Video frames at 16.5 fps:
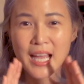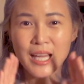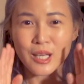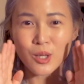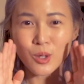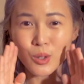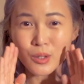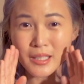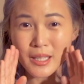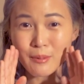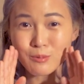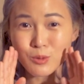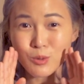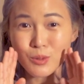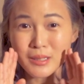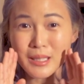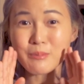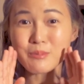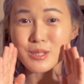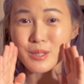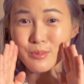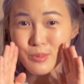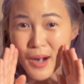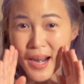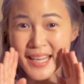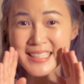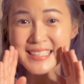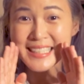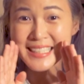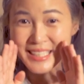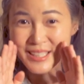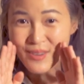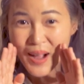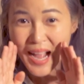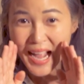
แล้วก็เตรียมตัวทำเซอร์ไพรส์กันดีกว่า